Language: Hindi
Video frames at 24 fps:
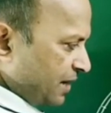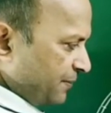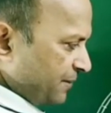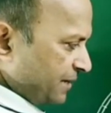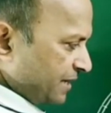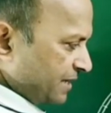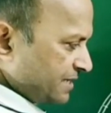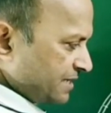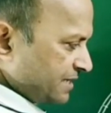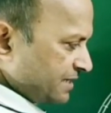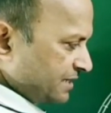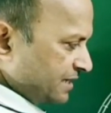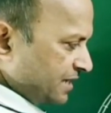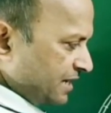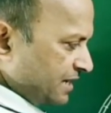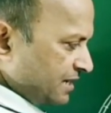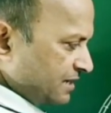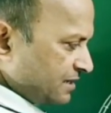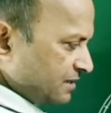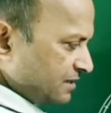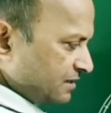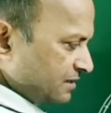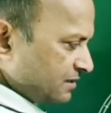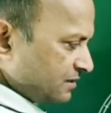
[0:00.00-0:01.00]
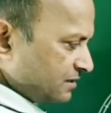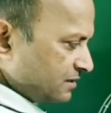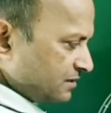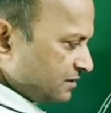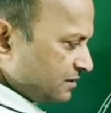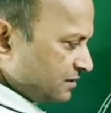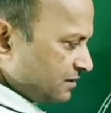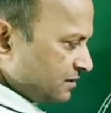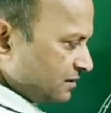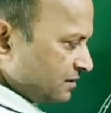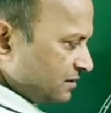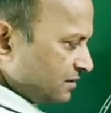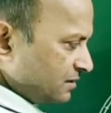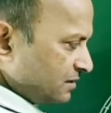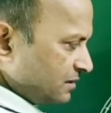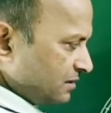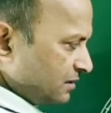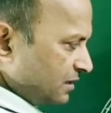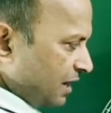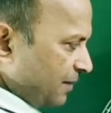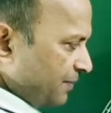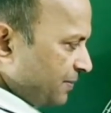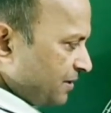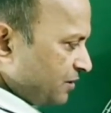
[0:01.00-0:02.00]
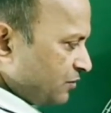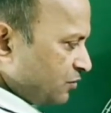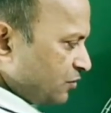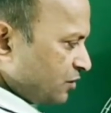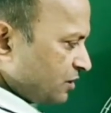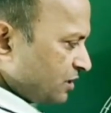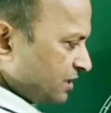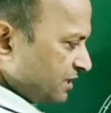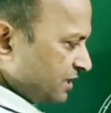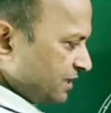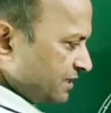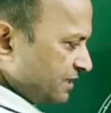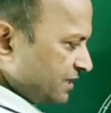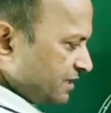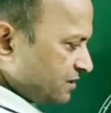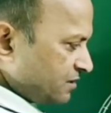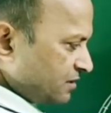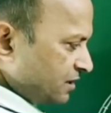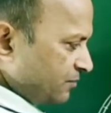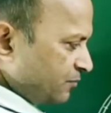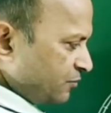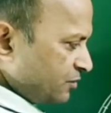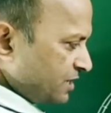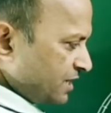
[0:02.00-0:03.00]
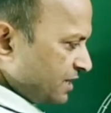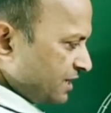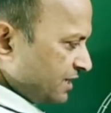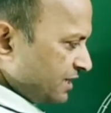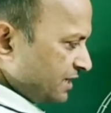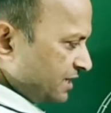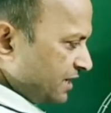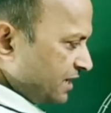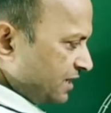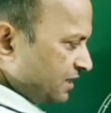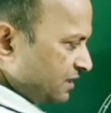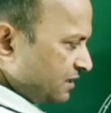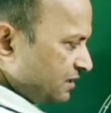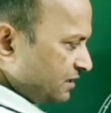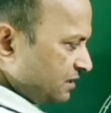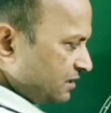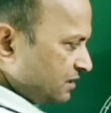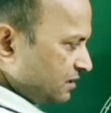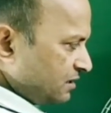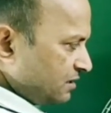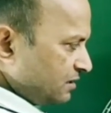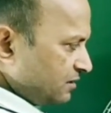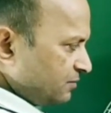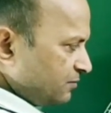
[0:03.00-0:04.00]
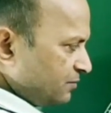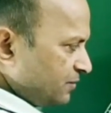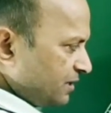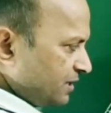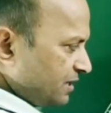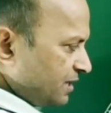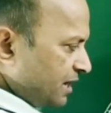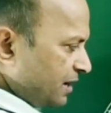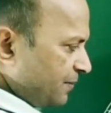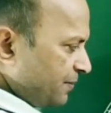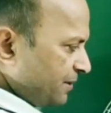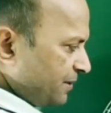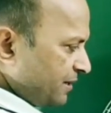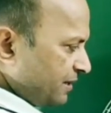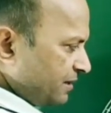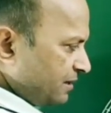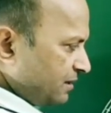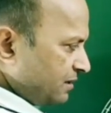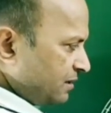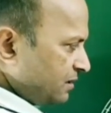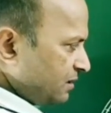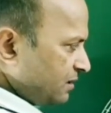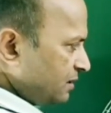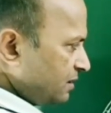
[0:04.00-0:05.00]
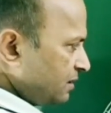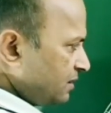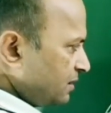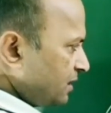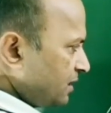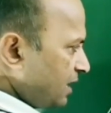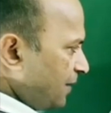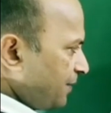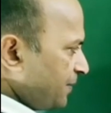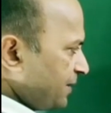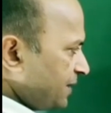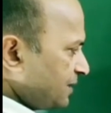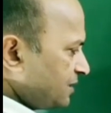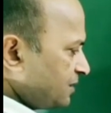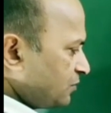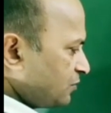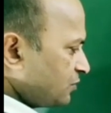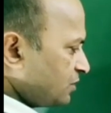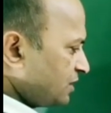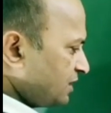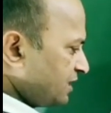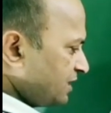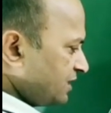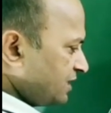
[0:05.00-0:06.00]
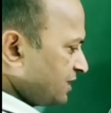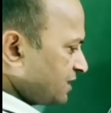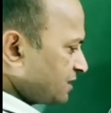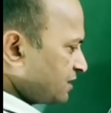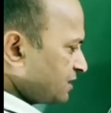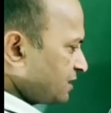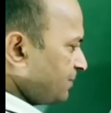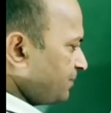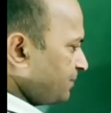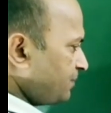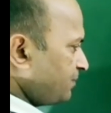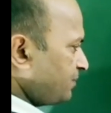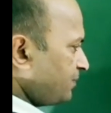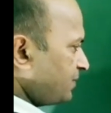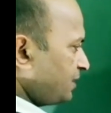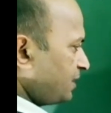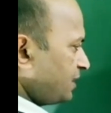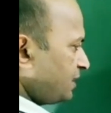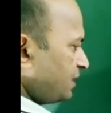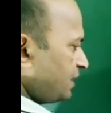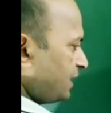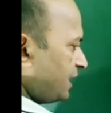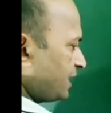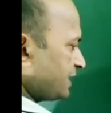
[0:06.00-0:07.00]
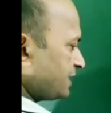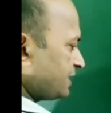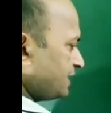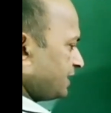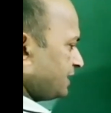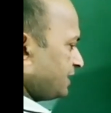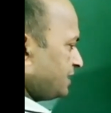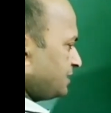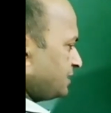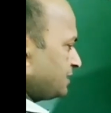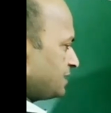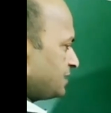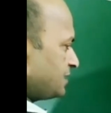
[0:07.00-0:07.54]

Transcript: तो यहाँ पे आ जाएगा ना आर यहाँ पे रखोगे तो रेडियस कम हो जाएगा ना यहाँ फिर यहाँ पे यहाँ पे आ जाओगे तो रेडियस कम ऐसे